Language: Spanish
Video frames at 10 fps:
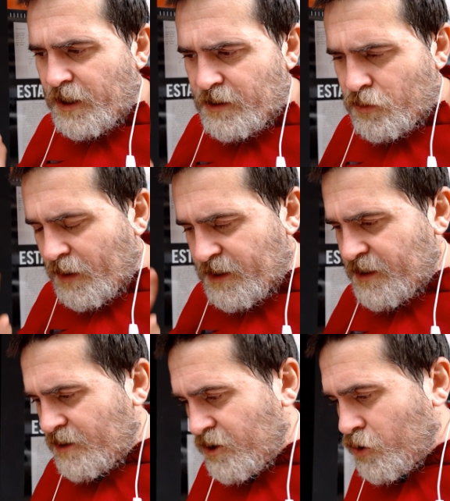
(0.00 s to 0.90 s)
y en todas
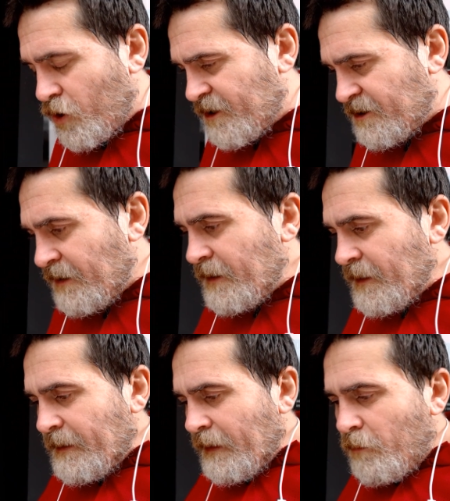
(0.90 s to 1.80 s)
estas historias.
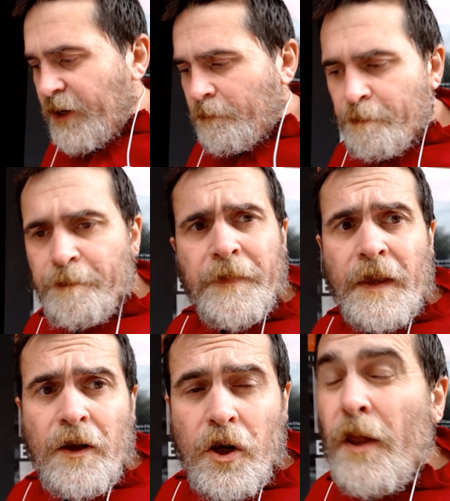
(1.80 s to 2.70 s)
Bueno,
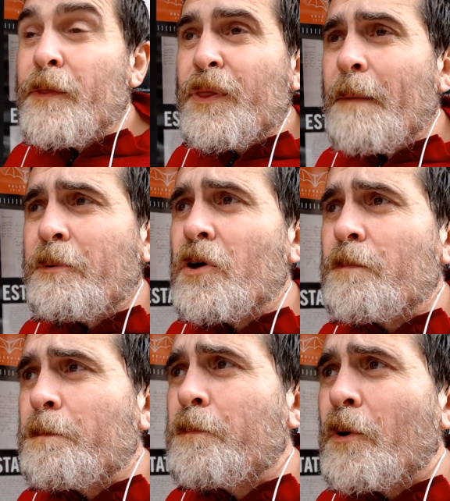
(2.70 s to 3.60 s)
lo decía
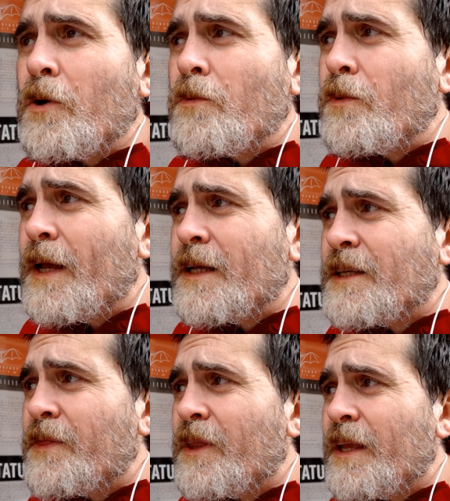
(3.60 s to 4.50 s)
por, una
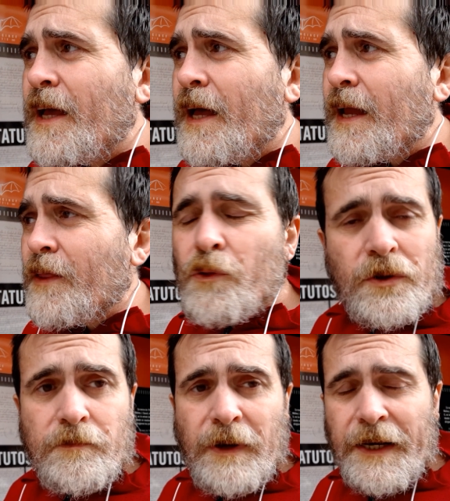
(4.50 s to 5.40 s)
sencilla
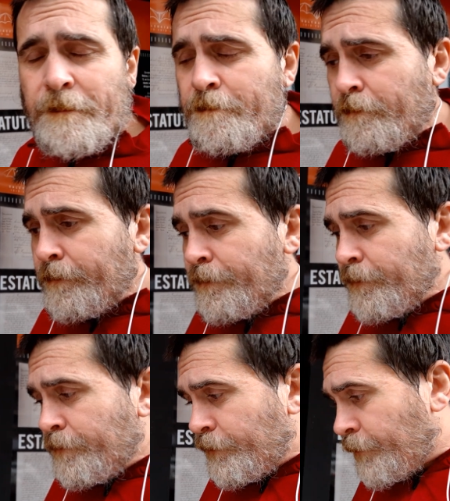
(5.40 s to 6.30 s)
razón, ¿vale?
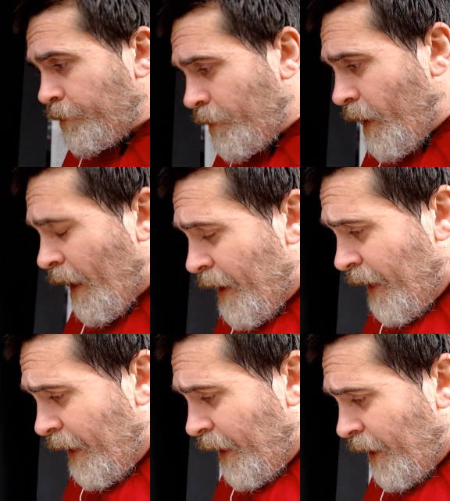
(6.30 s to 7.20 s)

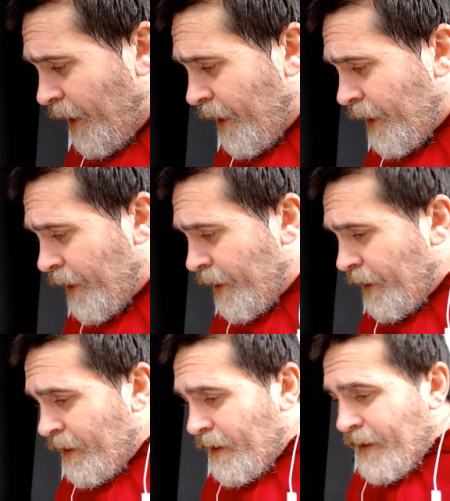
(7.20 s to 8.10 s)
Eh,
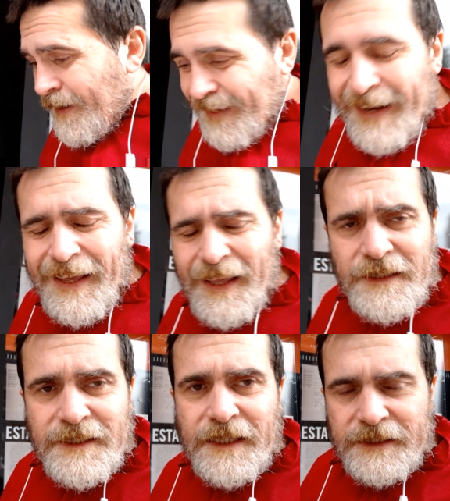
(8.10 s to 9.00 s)

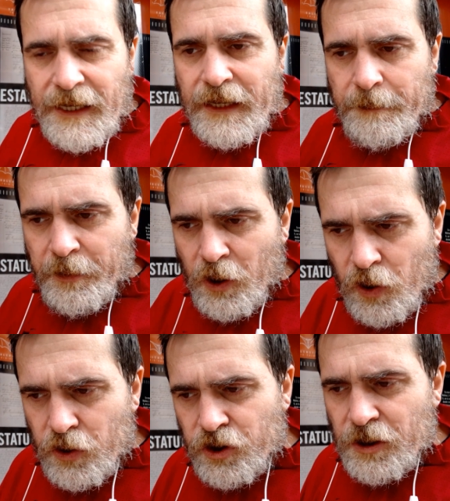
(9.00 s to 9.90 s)
¿Queréis que saque
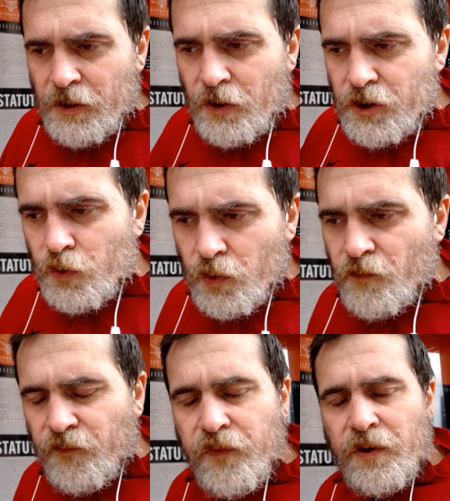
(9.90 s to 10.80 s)
pronóstico en YouTube?